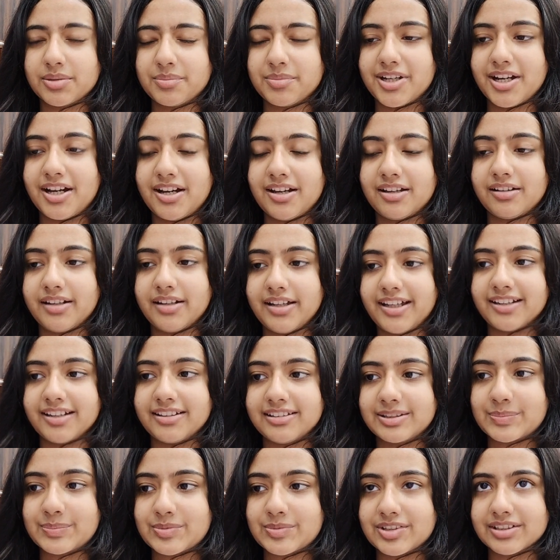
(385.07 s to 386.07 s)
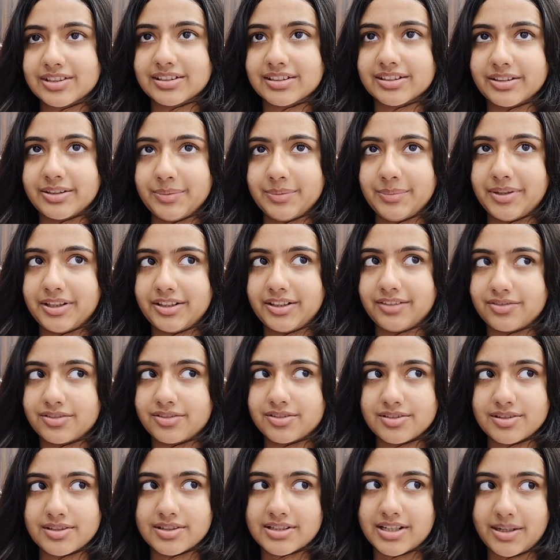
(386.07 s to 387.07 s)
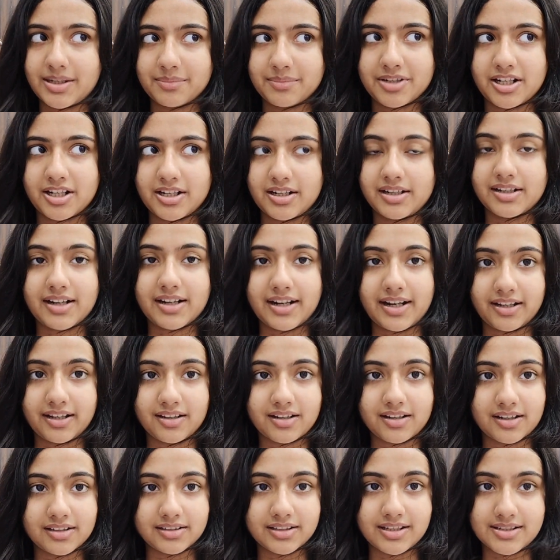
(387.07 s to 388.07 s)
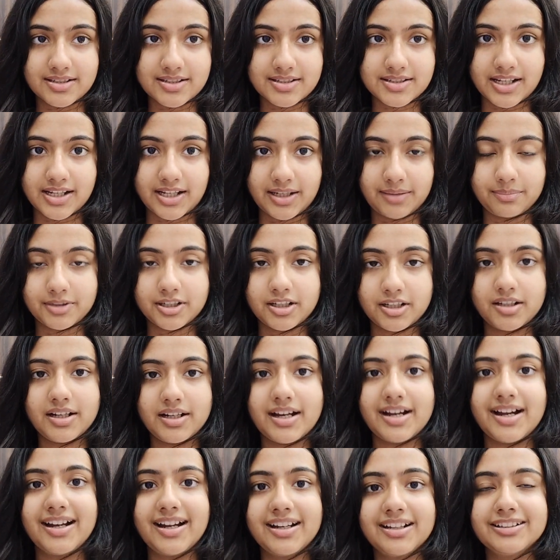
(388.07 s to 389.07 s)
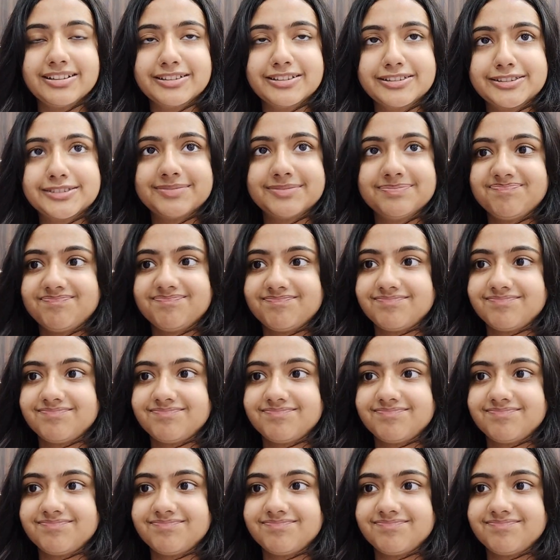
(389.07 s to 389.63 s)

मतलब यार एकदम जैसे मैंने फ़र्स्ट टाइम काढ़ा ट्राई करा था इस टाइप का एंड